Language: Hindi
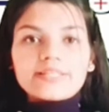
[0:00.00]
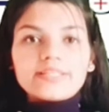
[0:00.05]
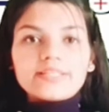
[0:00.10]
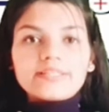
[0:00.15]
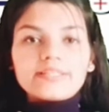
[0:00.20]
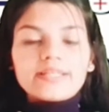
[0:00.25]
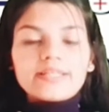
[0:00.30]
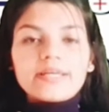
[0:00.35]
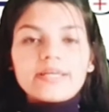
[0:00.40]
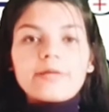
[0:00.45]

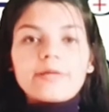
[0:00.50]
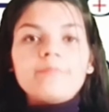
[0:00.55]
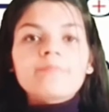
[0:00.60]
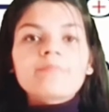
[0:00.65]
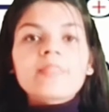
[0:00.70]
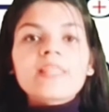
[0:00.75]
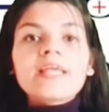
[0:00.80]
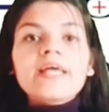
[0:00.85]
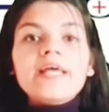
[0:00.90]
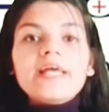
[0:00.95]
देते हैं
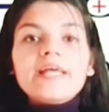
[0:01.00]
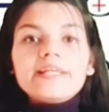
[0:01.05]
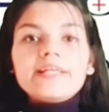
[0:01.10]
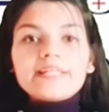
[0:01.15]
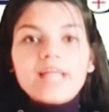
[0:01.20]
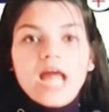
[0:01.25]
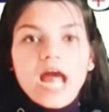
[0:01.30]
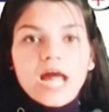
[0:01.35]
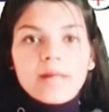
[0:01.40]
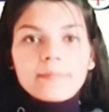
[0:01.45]

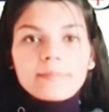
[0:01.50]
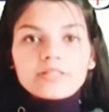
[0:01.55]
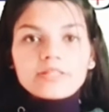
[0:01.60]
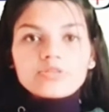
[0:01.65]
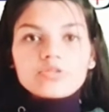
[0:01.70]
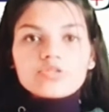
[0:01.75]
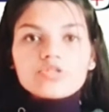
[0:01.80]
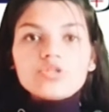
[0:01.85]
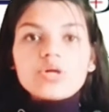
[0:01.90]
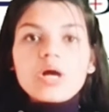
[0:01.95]
यहाँ पे
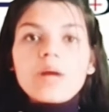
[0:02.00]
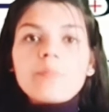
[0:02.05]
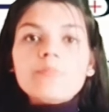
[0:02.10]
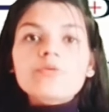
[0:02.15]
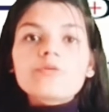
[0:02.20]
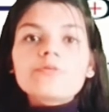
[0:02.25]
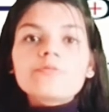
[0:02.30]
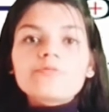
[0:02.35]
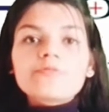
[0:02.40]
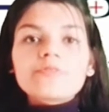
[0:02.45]
दोस्तों
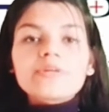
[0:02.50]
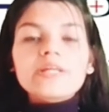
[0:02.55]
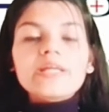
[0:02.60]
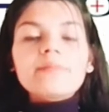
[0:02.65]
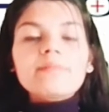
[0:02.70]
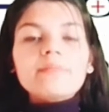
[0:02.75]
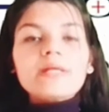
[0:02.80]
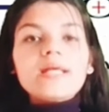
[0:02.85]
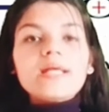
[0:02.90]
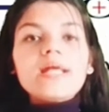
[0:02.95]
आपको फ्री
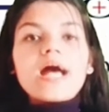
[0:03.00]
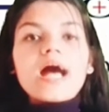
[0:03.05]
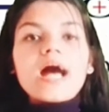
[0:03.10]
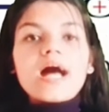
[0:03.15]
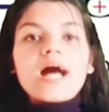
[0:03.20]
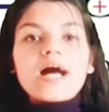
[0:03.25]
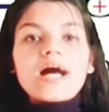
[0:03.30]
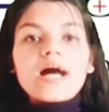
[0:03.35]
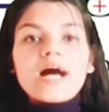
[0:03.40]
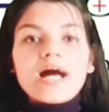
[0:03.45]
में
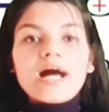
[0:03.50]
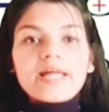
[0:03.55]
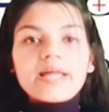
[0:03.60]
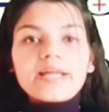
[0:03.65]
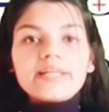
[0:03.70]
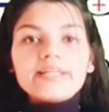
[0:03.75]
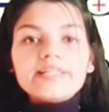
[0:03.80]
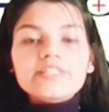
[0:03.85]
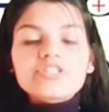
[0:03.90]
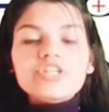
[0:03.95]
आई
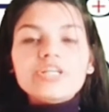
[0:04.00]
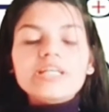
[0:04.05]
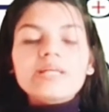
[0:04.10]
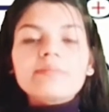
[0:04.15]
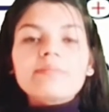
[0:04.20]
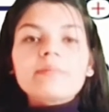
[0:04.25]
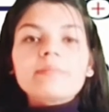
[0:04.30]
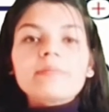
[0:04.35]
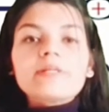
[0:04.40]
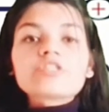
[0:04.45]
आई के
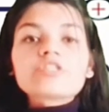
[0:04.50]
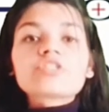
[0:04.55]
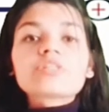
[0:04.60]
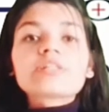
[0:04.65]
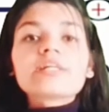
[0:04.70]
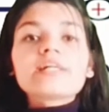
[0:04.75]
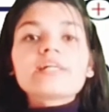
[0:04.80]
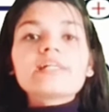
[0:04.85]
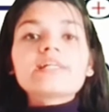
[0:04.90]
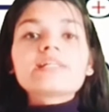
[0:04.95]

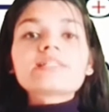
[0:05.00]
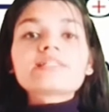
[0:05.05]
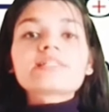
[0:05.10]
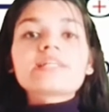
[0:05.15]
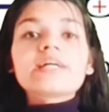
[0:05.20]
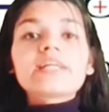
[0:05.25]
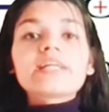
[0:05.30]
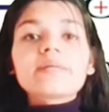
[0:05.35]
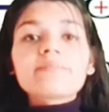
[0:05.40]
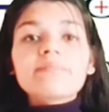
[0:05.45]
प्रिपरेशन के लिए
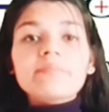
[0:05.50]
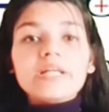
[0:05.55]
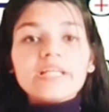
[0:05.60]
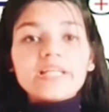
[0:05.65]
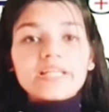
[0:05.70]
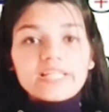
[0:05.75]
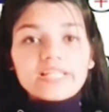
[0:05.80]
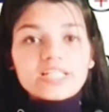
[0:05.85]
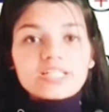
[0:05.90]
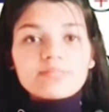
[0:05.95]
स्टडी
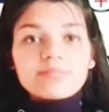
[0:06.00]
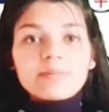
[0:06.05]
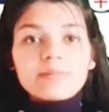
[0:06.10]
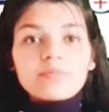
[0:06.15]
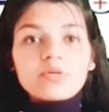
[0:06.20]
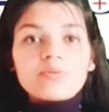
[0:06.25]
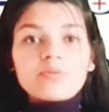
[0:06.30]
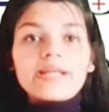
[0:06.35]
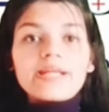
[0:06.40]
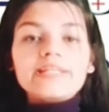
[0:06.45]
मटेरियल्स भी
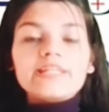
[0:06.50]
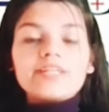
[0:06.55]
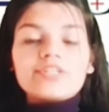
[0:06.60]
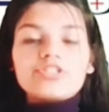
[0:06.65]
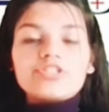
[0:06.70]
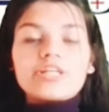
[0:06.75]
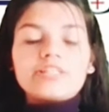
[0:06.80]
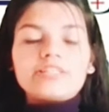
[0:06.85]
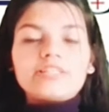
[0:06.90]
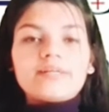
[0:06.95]
प्रोवाइड किया
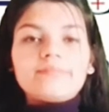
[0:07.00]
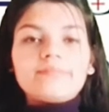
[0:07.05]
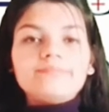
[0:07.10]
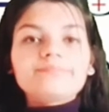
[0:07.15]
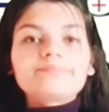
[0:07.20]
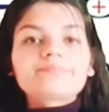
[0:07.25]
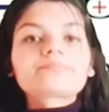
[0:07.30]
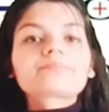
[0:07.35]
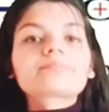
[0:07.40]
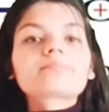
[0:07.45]
जाता है
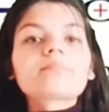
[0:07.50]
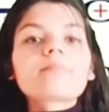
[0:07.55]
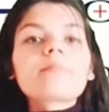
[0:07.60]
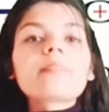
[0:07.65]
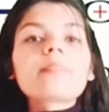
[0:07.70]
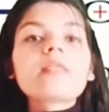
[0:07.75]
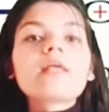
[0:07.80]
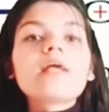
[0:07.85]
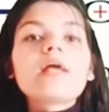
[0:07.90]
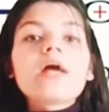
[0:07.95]

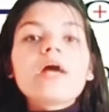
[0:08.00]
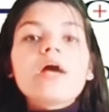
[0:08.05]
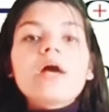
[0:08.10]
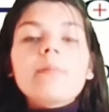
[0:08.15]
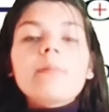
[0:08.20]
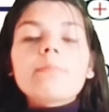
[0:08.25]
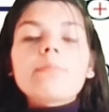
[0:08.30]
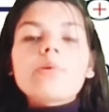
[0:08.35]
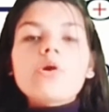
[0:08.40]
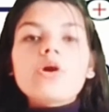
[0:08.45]

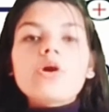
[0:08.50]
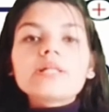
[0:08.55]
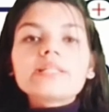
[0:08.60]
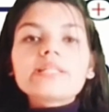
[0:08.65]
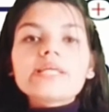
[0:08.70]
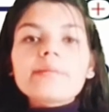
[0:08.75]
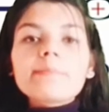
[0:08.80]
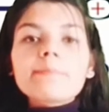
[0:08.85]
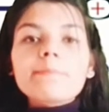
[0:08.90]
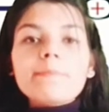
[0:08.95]
बहुत
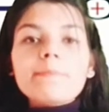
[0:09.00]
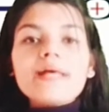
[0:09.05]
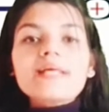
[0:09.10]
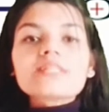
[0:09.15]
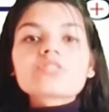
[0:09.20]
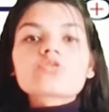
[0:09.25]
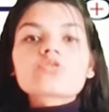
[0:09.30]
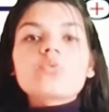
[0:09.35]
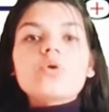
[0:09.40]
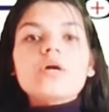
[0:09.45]
ही
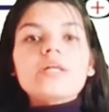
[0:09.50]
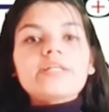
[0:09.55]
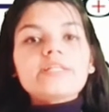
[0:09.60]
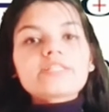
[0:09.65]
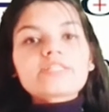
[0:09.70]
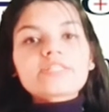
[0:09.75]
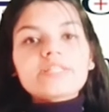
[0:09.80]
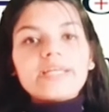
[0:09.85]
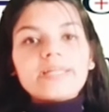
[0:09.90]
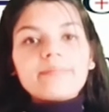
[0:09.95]
बेस्ट
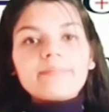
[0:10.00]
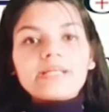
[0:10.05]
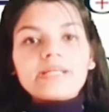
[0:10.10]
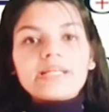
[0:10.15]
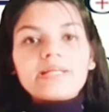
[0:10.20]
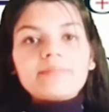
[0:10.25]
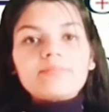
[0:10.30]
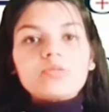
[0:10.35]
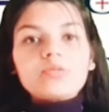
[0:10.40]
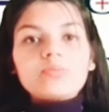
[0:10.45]
क्वालिटी स्टडी
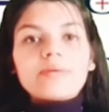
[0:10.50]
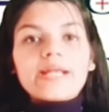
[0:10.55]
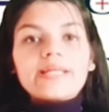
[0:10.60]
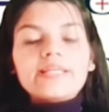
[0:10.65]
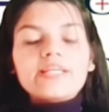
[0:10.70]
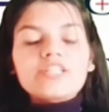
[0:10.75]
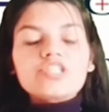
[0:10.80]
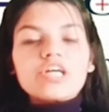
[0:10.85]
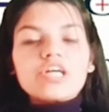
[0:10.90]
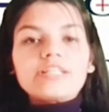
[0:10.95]
मटेरियल प्रोवाइड
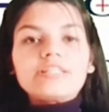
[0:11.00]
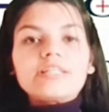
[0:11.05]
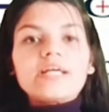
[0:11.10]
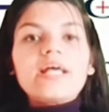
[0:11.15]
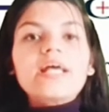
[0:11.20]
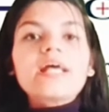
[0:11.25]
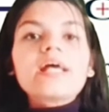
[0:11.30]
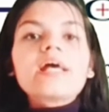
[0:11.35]
किया जाता है